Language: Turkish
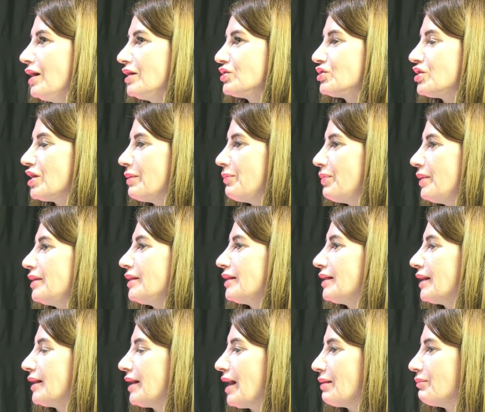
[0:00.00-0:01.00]

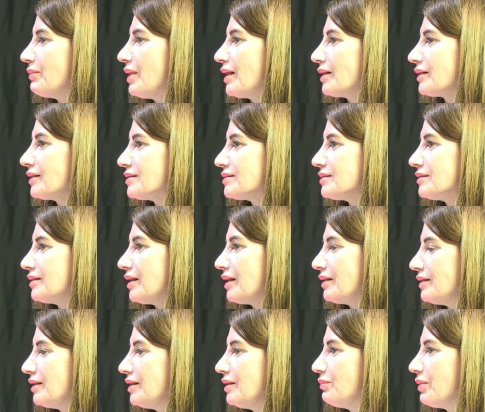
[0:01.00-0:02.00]
CHP'nin genel
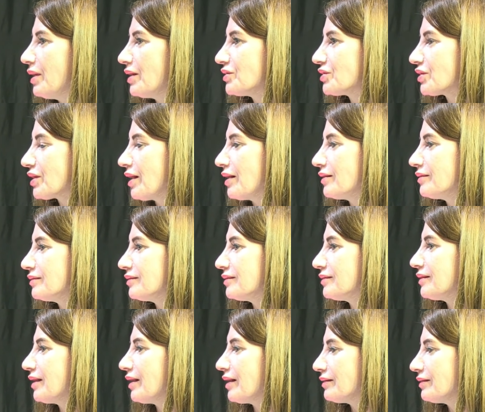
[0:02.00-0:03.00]
merkezinden, il
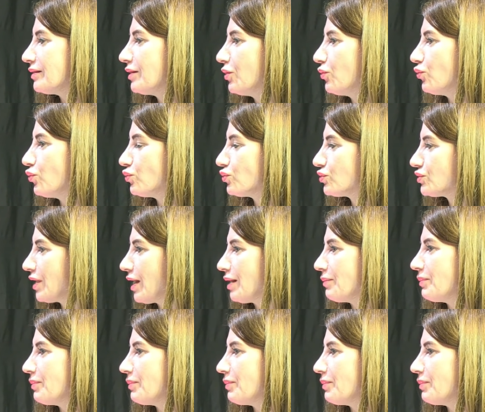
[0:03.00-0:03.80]
başkanlığından, ulusal